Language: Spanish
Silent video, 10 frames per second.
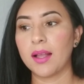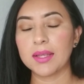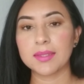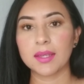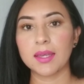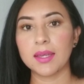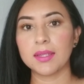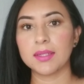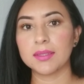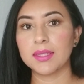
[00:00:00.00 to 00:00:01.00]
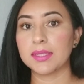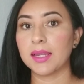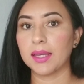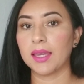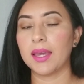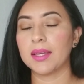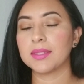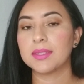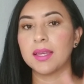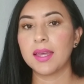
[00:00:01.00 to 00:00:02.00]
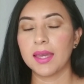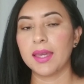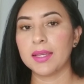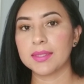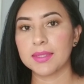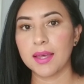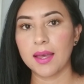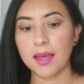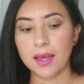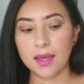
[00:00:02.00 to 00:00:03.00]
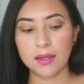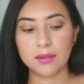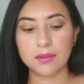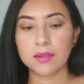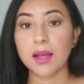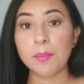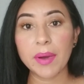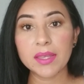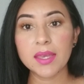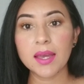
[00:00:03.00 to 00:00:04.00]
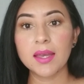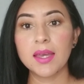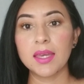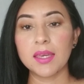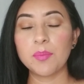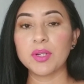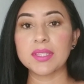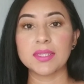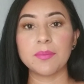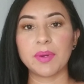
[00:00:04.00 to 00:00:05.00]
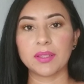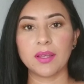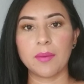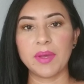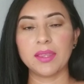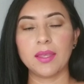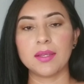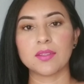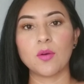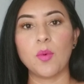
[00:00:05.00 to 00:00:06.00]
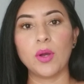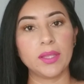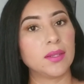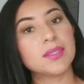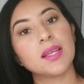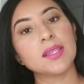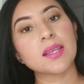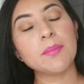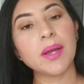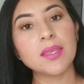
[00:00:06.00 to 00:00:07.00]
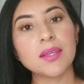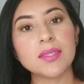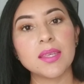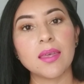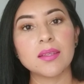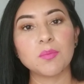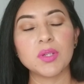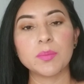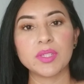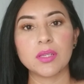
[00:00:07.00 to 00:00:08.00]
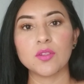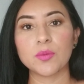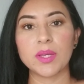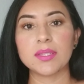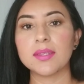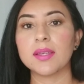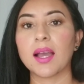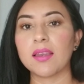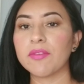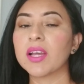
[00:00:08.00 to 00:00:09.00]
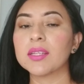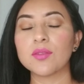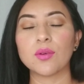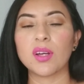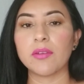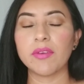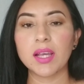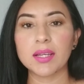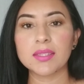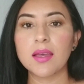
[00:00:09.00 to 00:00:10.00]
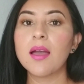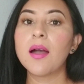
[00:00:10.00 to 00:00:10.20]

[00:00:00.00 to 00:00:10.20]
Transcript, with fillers: hasta que deslaqueas esa campaña y pues así prácticamente es como entras a las campañas y ya después pues ellos ven si calificas o no calificas